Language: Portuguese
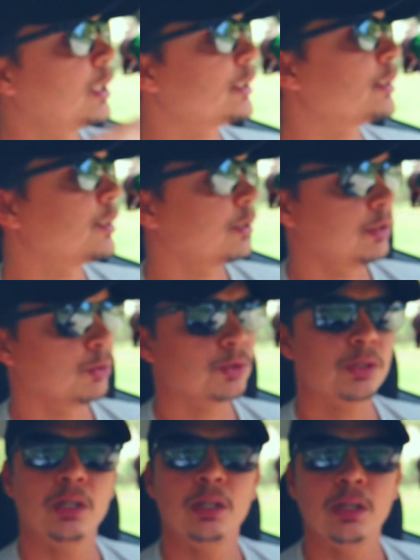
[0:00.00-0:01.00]
graças a
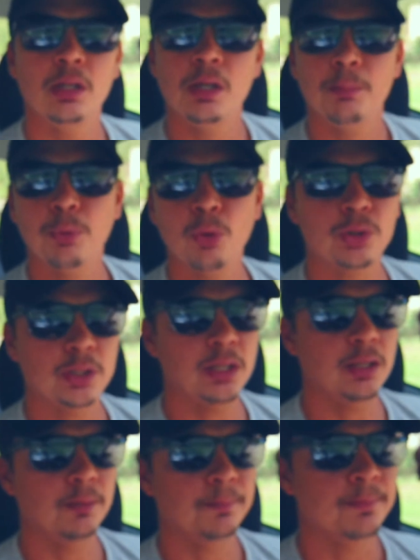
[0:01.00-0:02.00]
Deus.
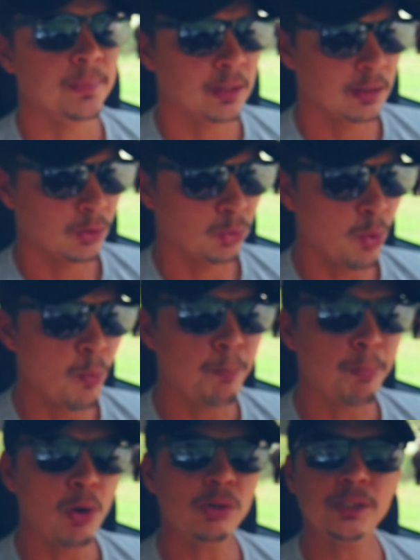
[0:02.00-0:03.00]
Porque com
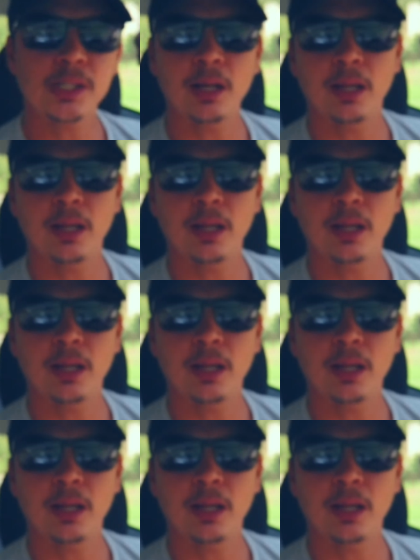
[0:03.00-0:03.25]
o pouco